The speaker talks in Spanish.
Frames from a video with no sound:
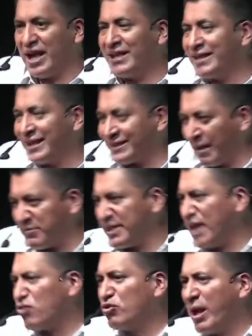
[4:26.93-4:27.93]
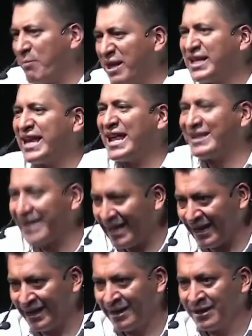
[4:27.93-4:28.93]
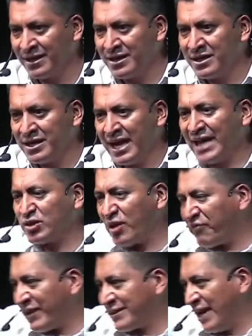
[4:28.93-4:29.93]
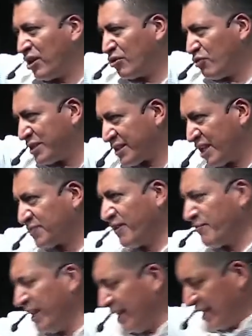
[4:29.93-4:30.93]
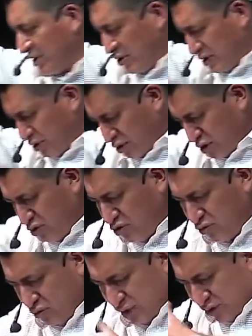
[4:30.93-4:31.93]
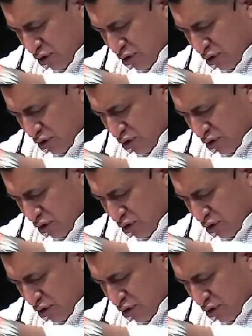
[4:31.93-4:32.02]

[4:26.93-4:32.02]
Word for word: han dictaminado una manera de. Eso ha afectado nuestras familias, nuestro